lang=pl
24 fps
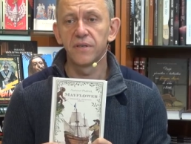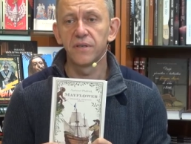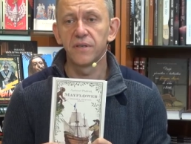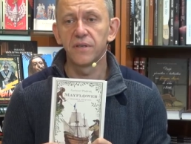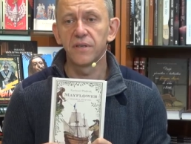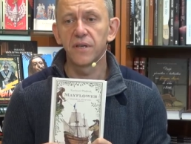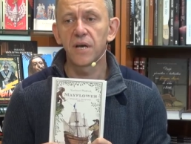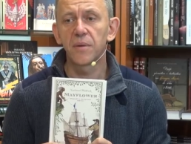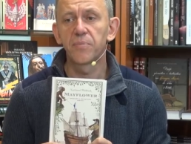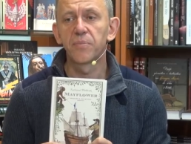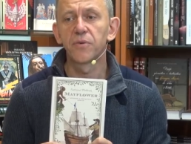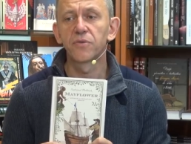
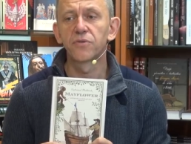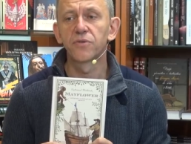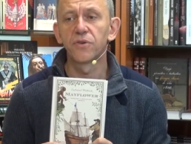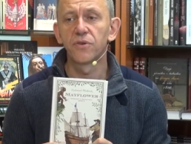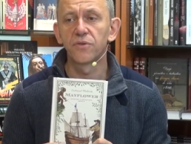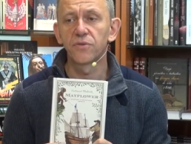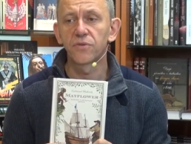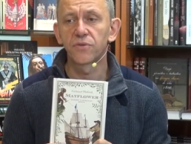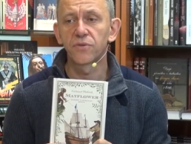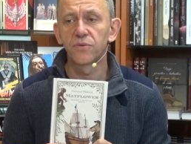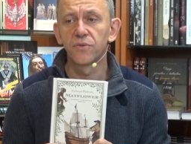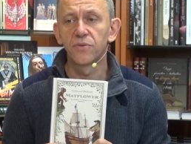na
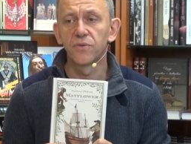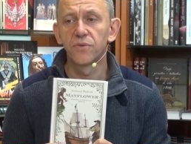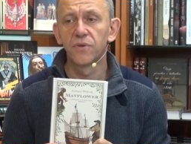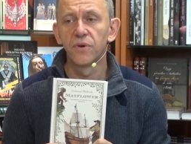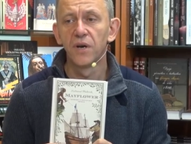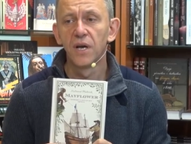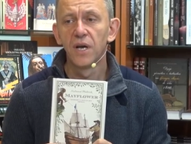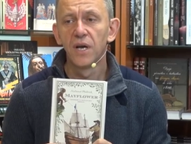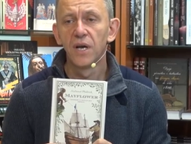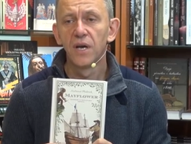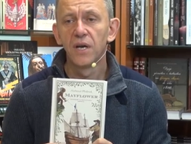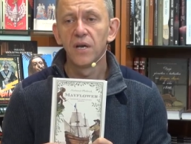początku
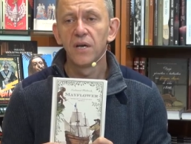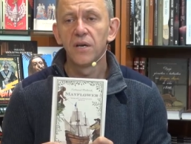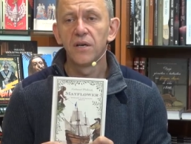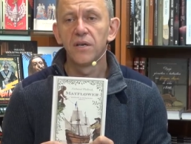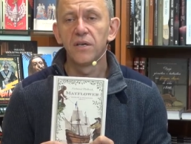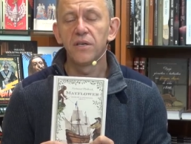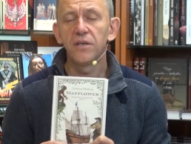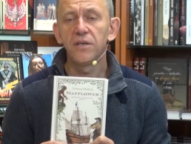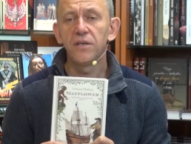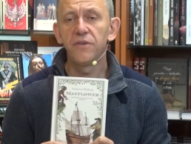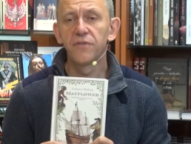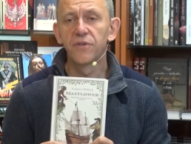
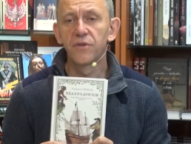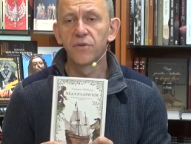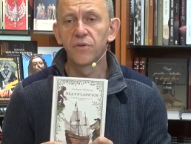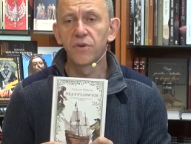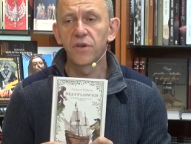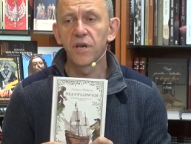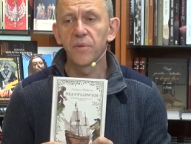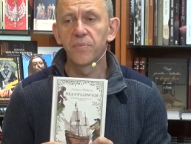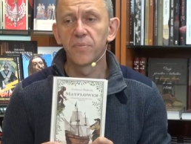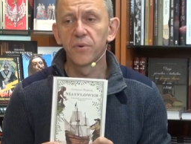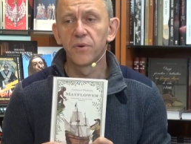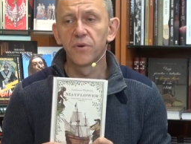i w
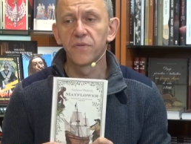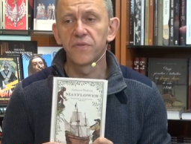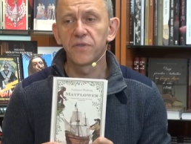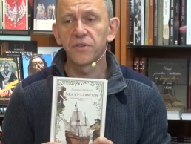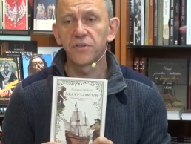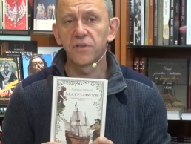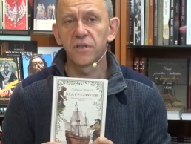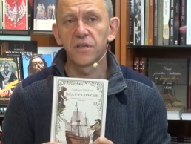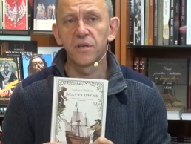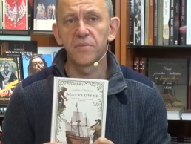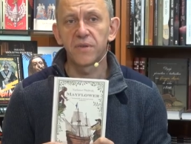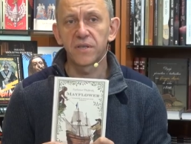drugiej połowie
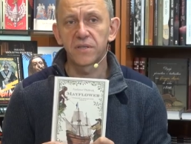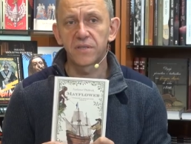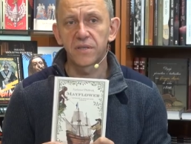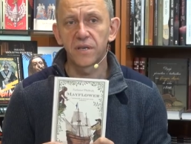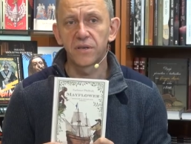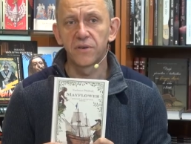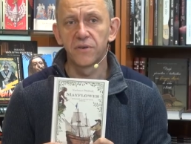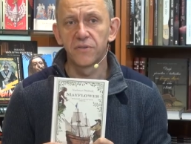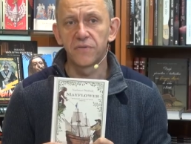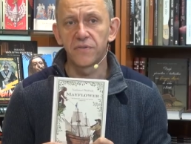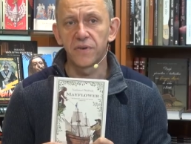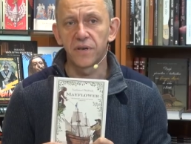
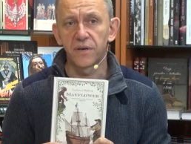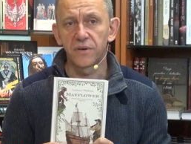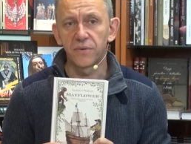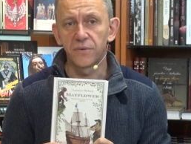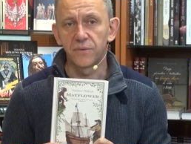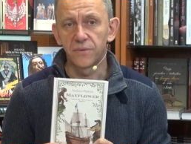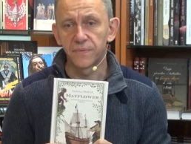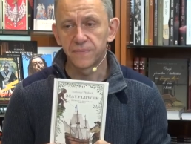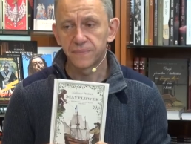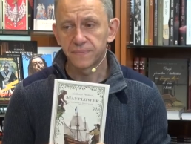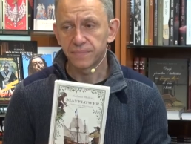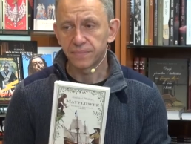XVII
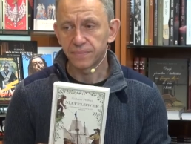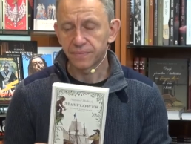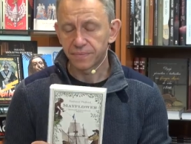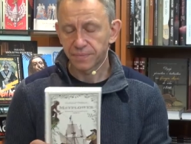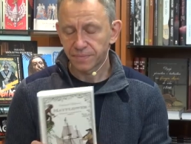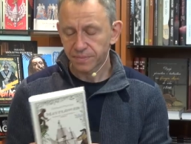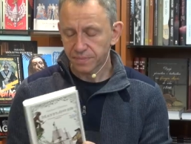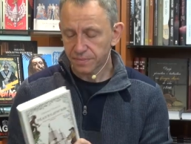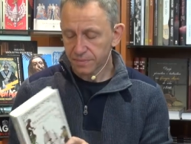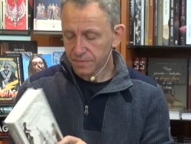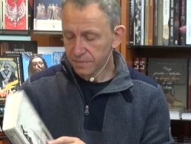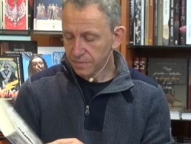wieku.
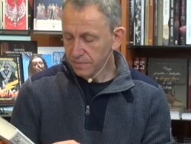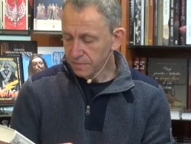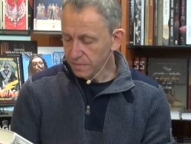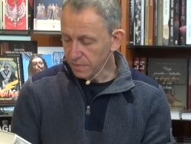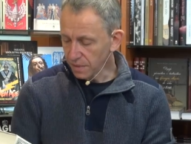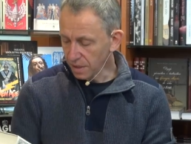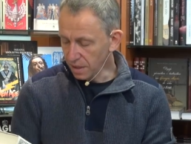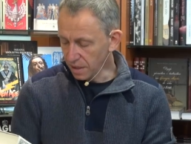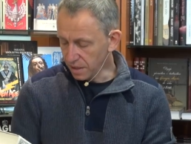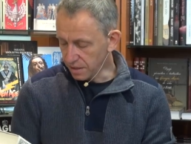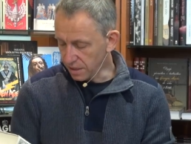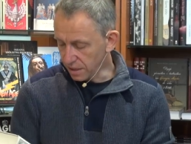
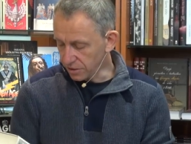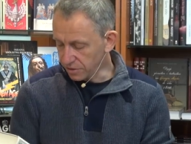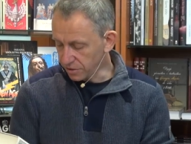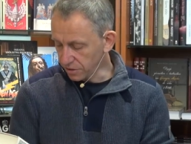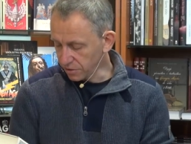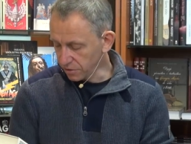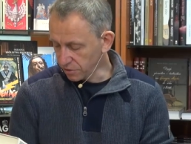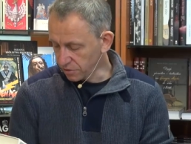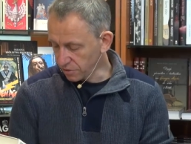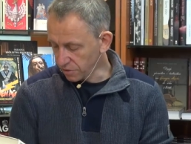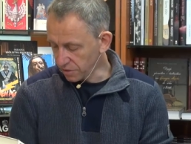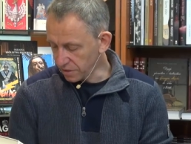
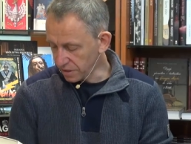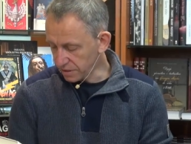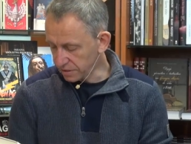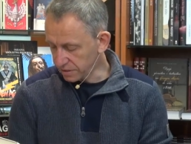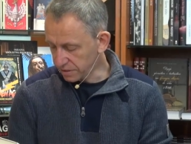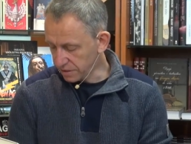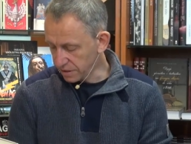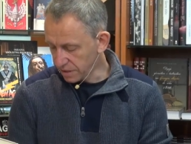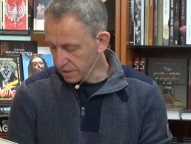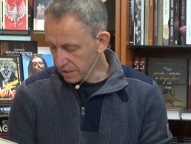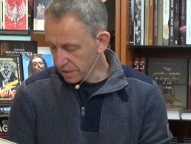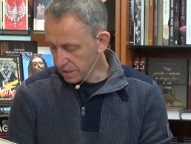Dlaczego to
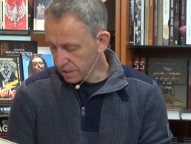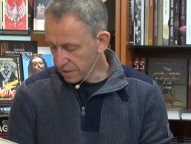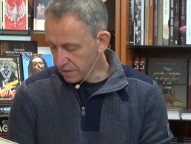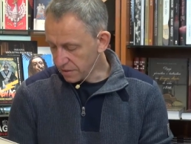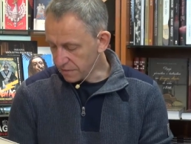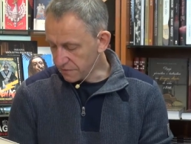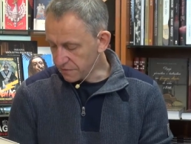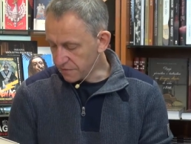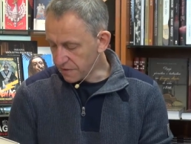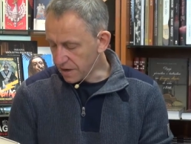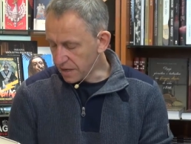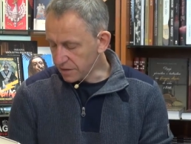jest
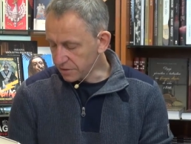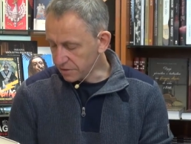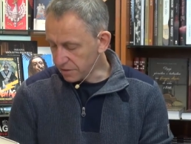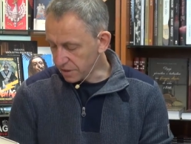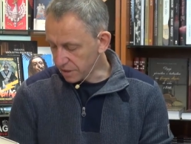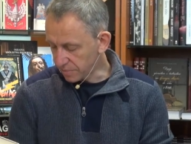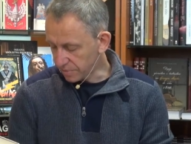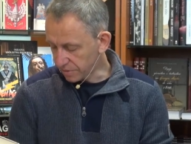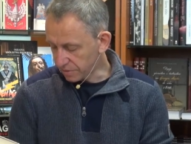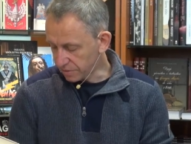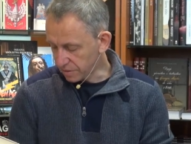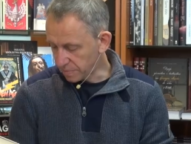
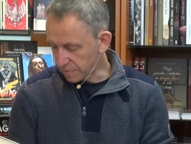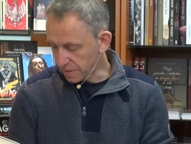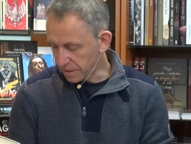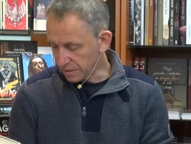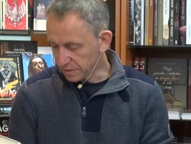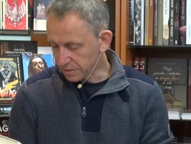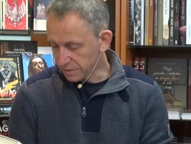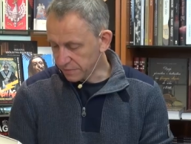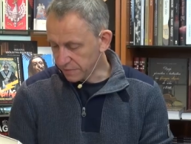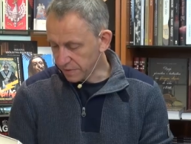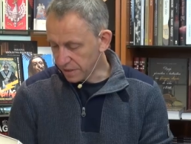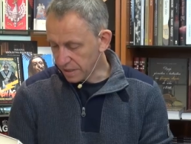ważne, proszę
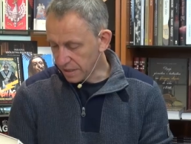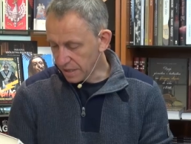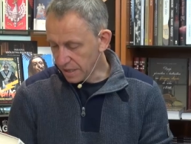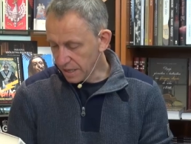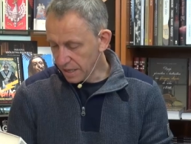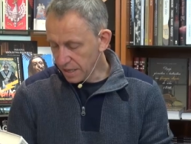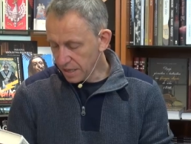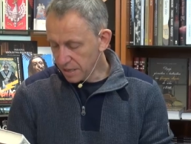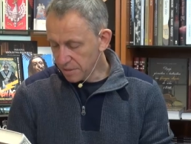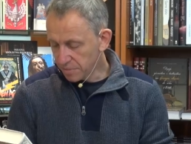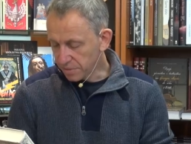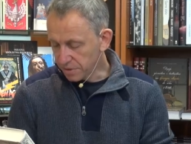Państwa?
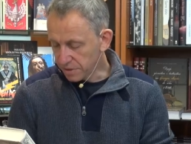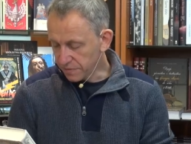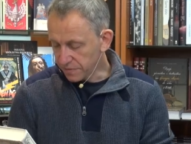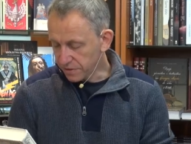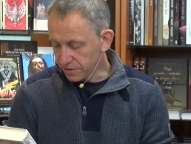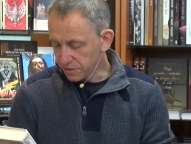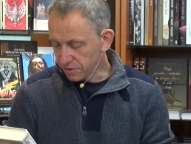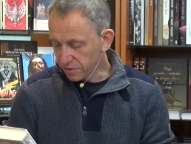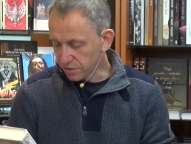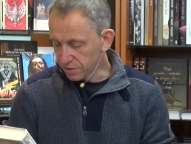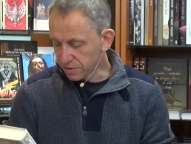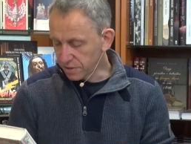
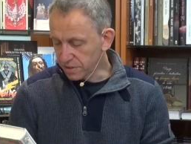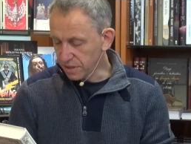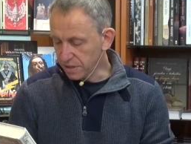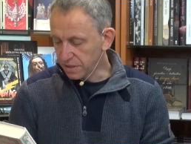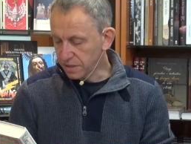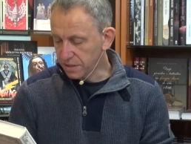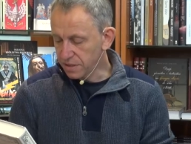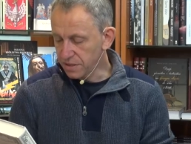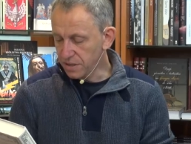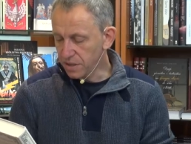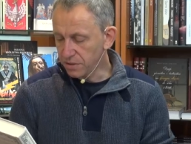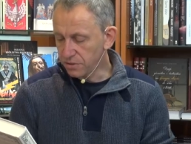Ponieważ to
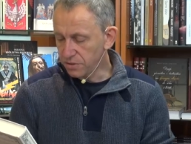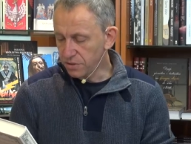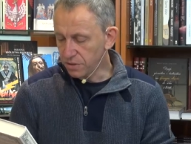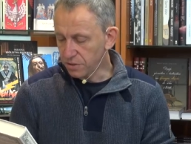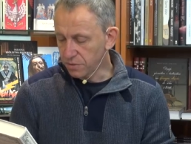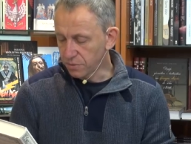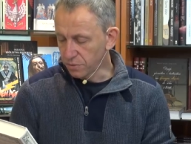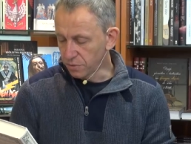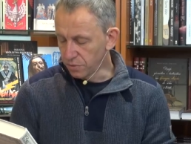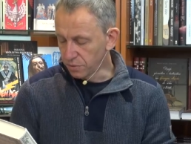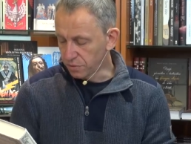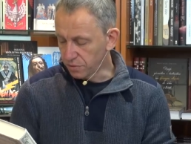zetknięcie
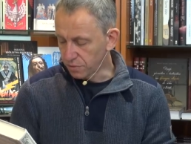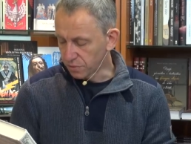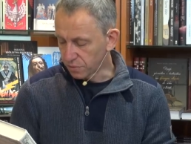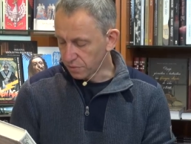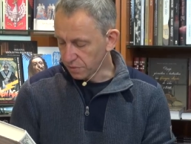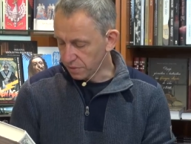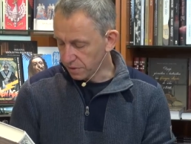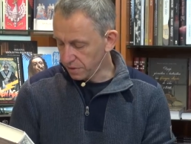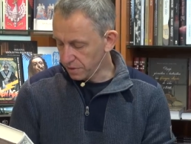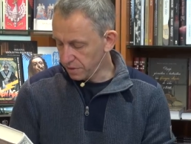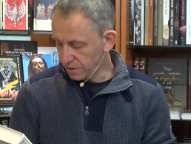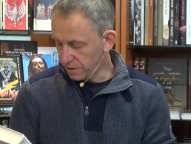
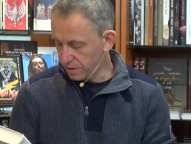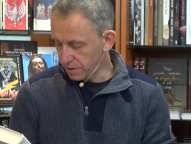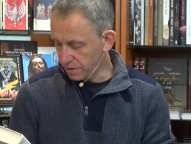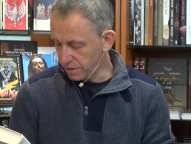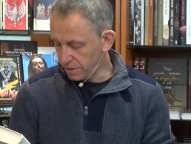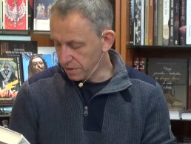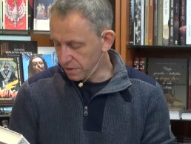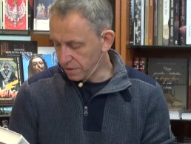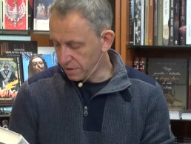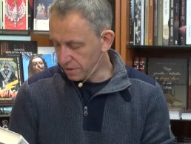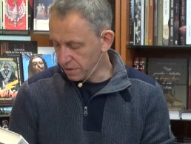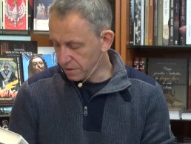kultur
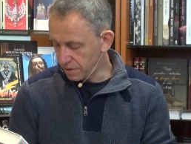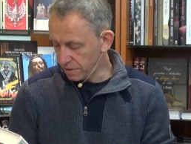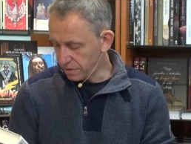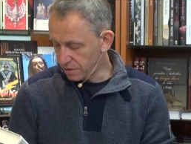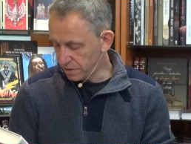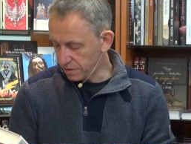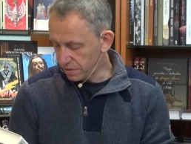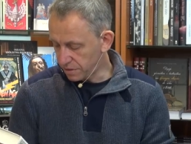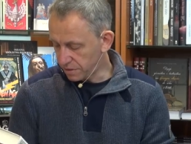i y,